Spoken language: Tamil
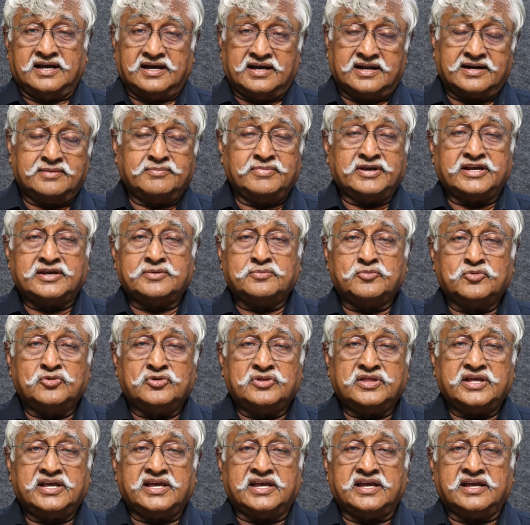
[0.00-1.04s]
ஆரம்பிக்கும்
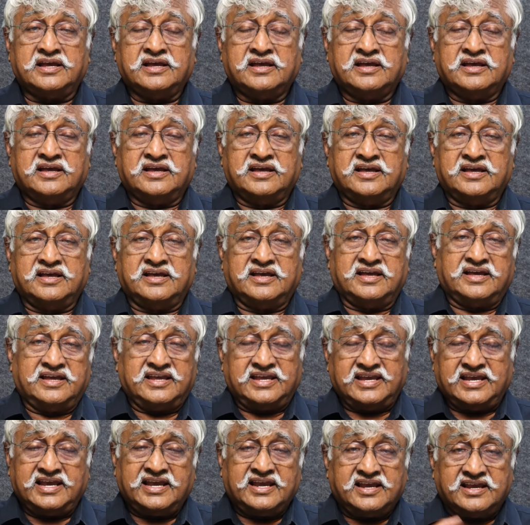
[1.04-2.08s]
போதே
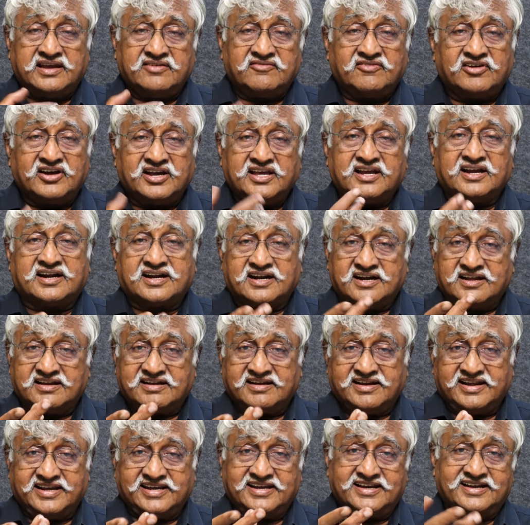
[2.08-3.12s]
ஏன் என் வாயை
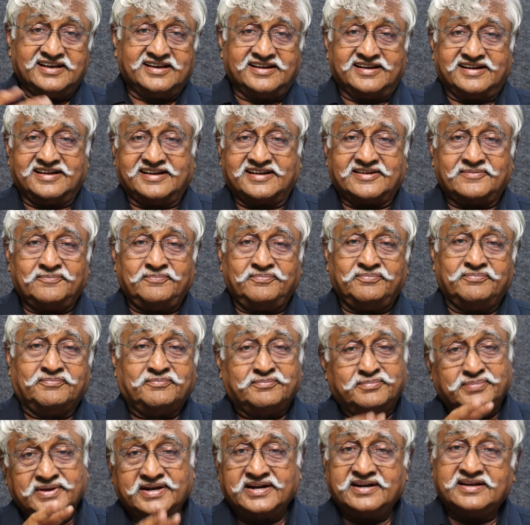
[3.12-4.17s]
கிளறீங்கிறார்
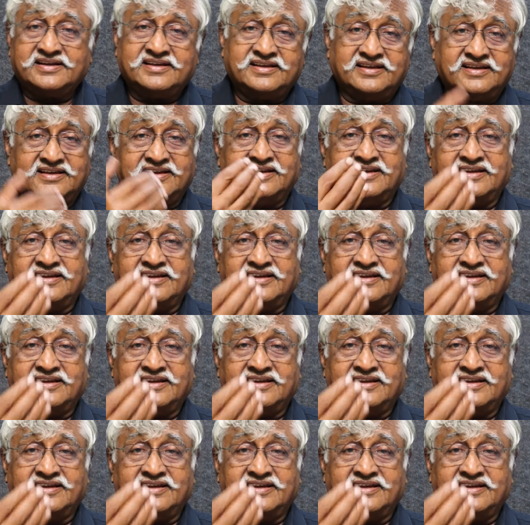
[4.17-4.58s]
பிறகு